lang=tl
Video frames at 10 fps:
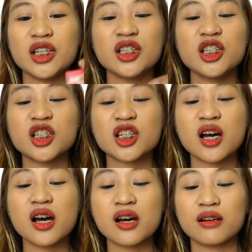Hindi
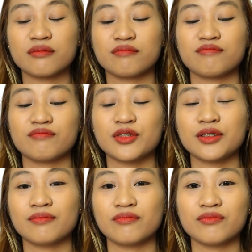siya
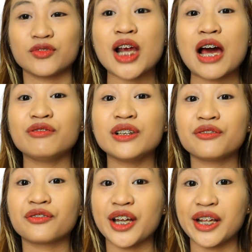
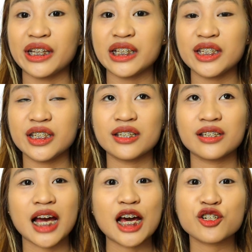travel friendly.
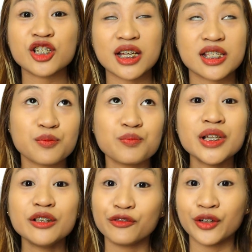Ano siya,
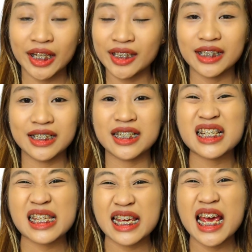spill friendly.
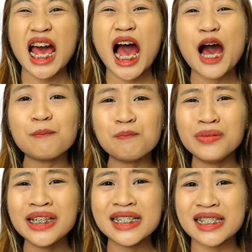Kasi, ang
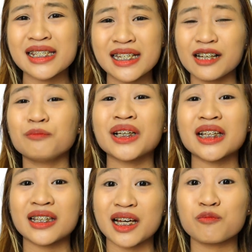bilis niyang
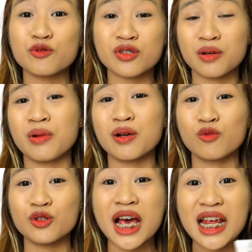matatapon sa bag
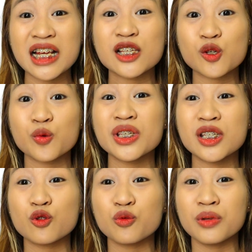mo. Dahil nga
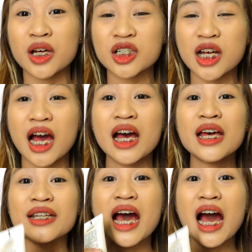squeezy tube lang siya,
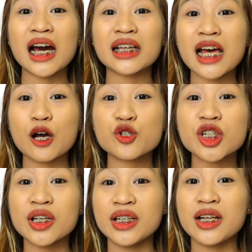nakakatakot
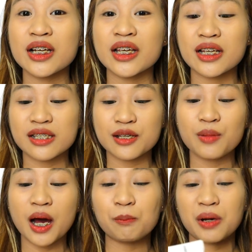siyang ilagay
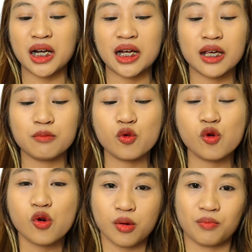kasi baka paglagay mo,